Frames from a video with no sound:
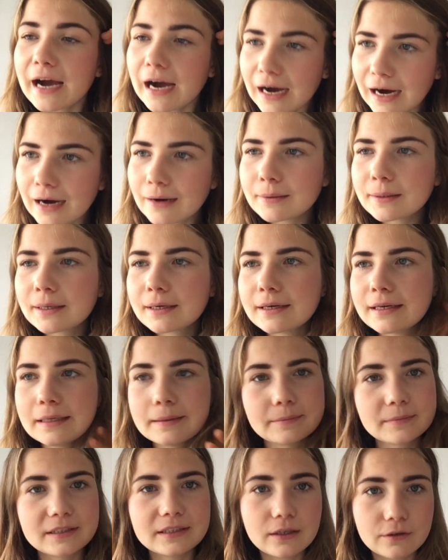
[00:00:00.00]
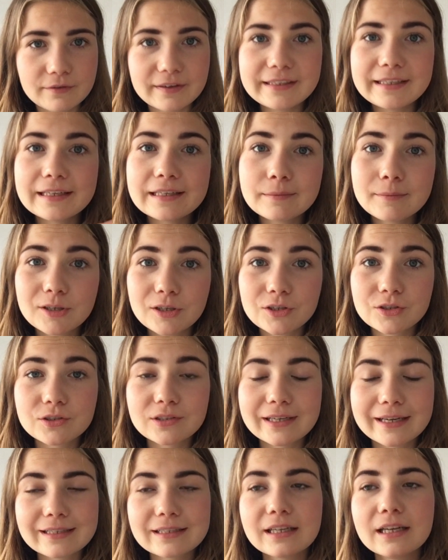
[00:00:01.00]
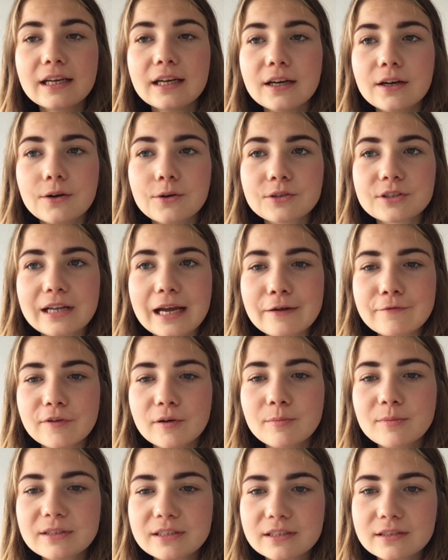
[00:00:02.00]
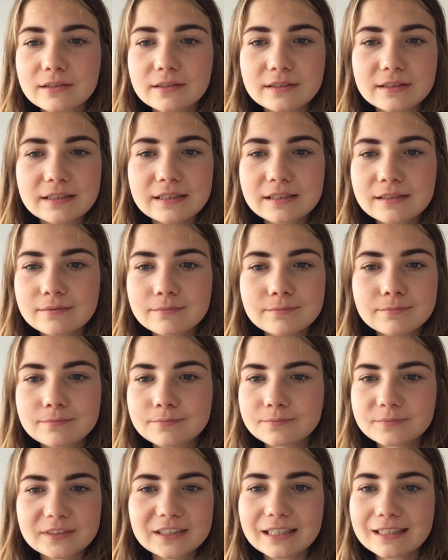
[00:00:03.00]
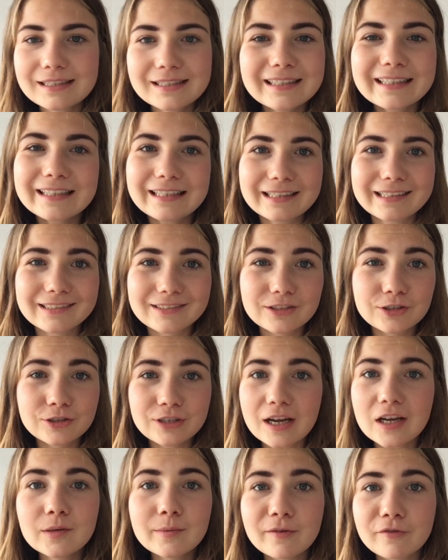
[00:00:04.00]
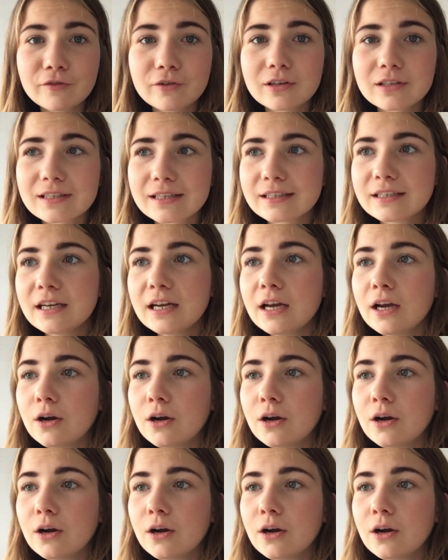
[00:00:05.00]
Aber ähm, genau, wenn ihr immer noch so denkt, und ihr einfach mit diesen ganzen Gedanken total überfordert seid.